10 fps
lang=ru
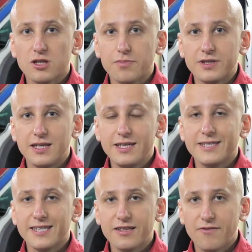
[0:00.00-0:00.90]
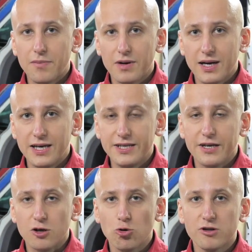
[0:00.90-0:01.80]
можно поделить на два
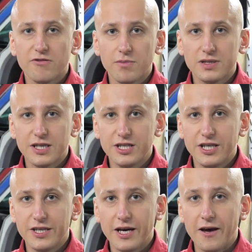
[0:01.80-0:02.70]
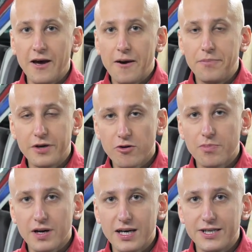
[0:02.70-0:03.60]
поколения. Кодовое обозначение
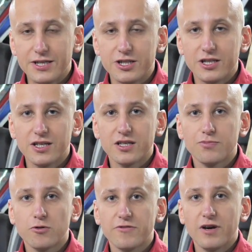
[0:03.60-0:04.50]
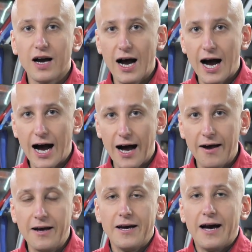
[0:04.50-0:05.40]
первого поколения начинается с буквы
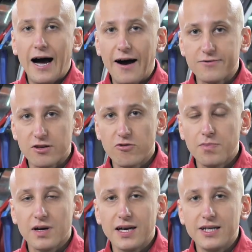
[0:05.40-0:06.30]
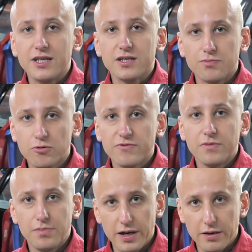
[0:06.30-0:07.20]
А а второго поколения с буквы